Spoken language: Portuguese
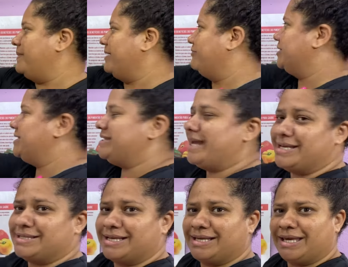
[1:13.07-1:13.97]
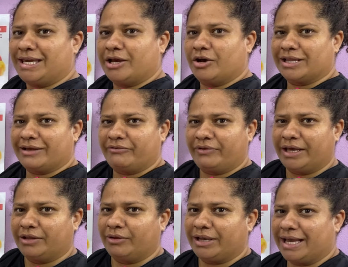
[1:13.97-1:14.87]
para vocês aqui, ó. Tá
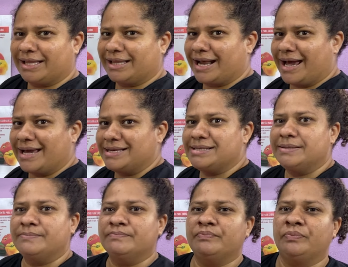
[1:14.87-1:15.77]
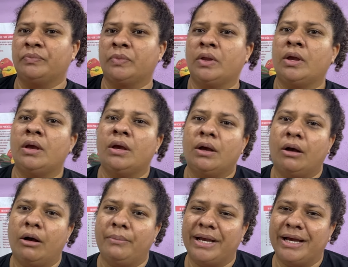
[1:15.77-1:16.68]
vendo aqui atrás?
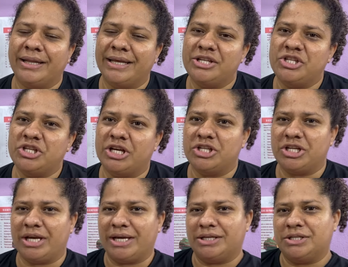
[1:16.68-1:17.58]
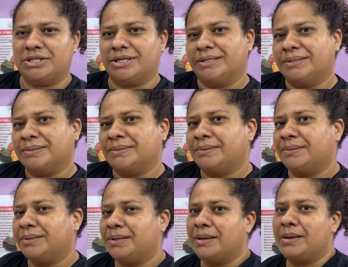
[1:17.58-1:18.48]
Ó minha canetinha, gente.
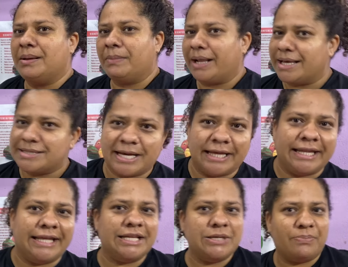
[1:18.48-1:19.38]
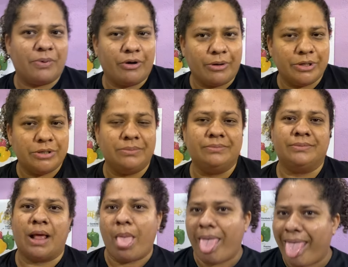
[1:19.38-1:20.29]
Parece caneta de... Plo...
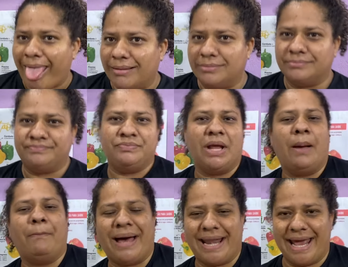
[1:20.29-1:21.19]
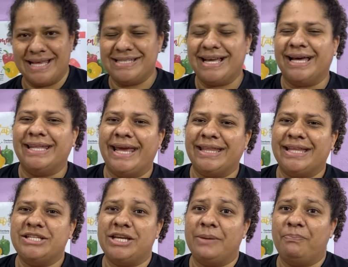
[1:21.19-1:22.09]
Parece
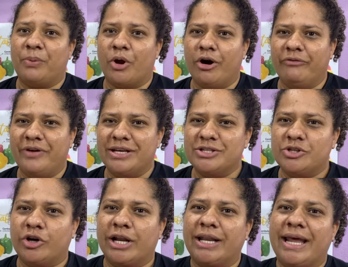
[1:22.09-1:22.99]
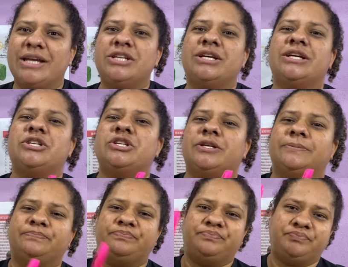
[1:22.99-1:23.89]
caneta de professora, né, gente?
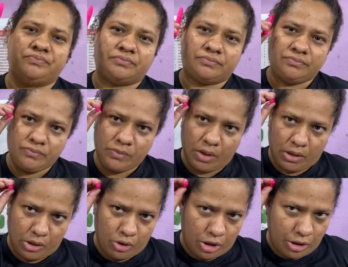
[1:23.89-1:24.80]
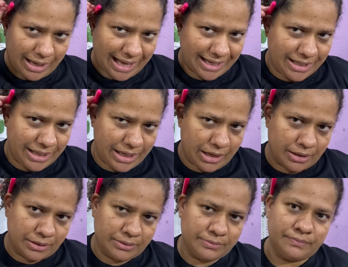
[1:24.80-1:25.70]
Eu ia colocar aqui,
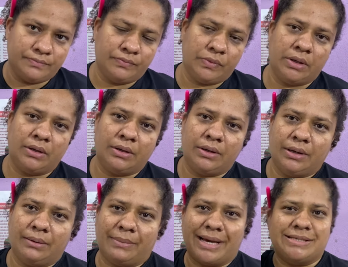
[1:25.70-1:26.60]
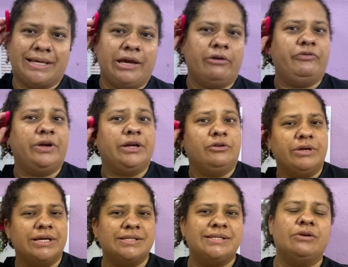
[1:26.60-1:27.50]
ó. Mas aí eu vi que não
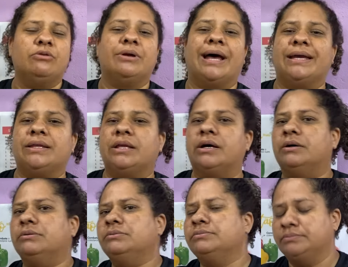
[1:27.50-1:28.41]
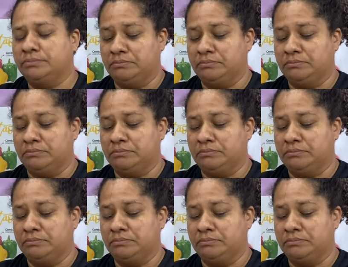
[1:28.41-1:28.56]
ia segurar, então